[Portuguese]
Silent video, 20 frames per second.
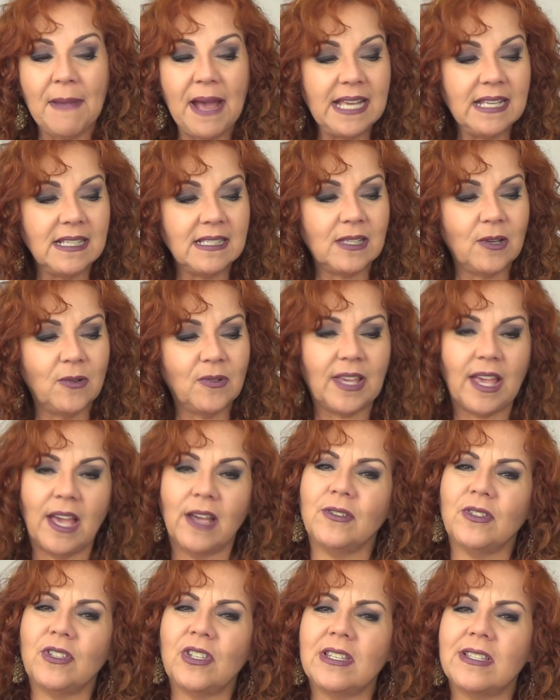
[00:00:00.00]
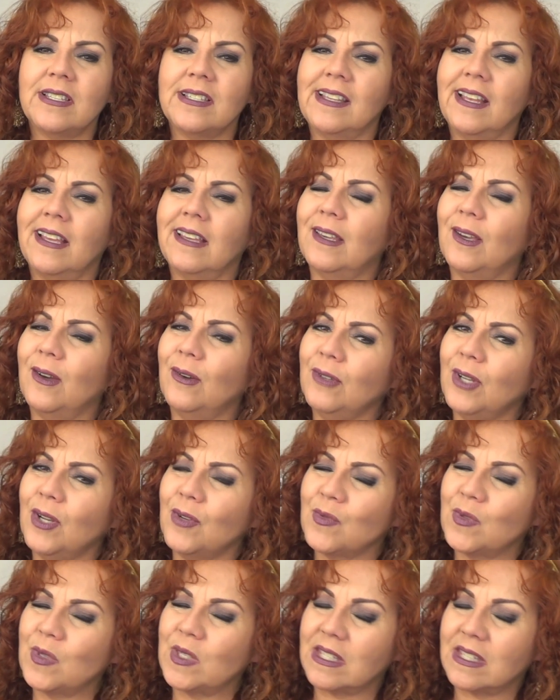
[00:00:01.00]
mas eu quero te dizer que eu
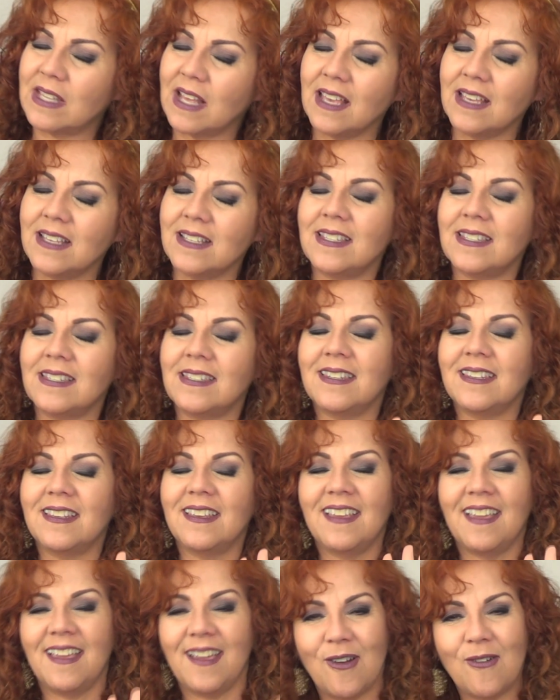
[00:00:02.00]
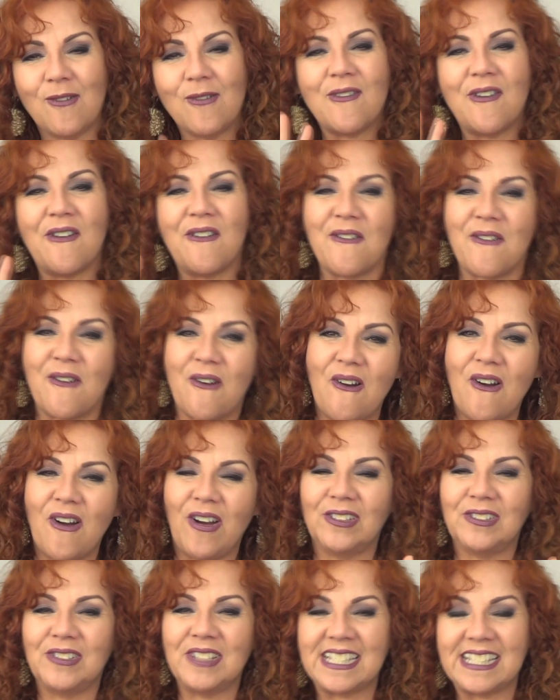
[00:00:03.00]
não sei se eu
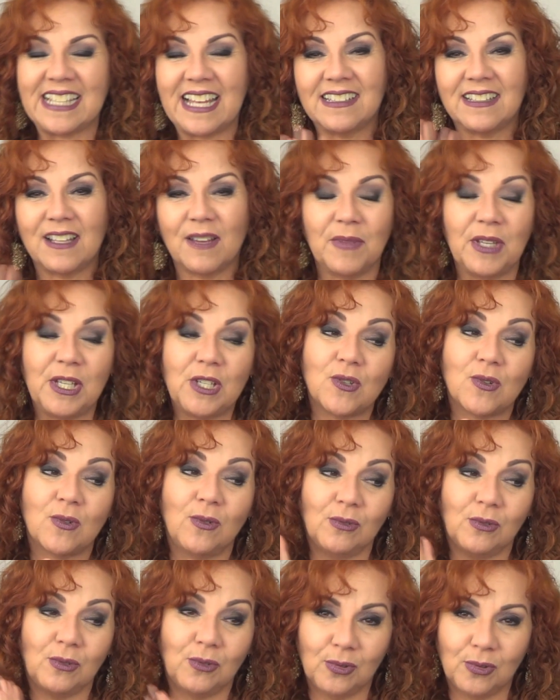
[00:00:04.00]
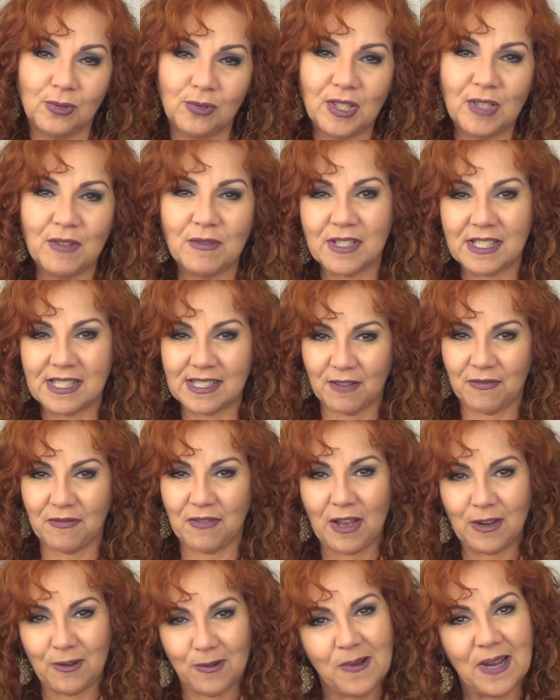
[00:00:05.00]
concordo exatamente com tudo que você
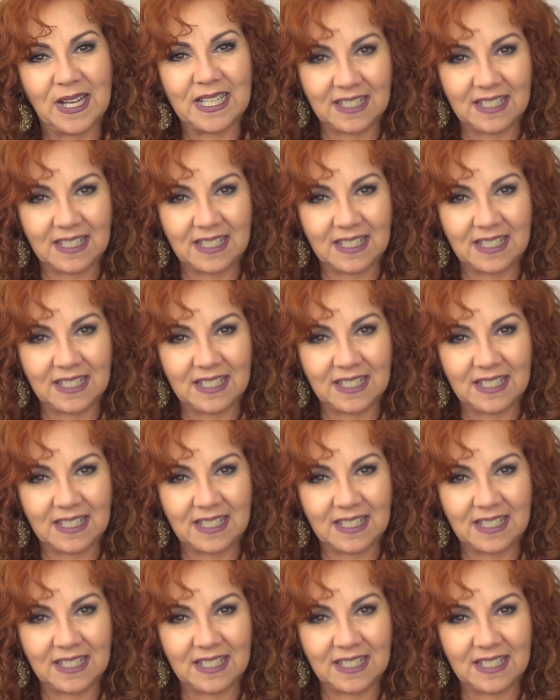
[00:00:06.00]
falou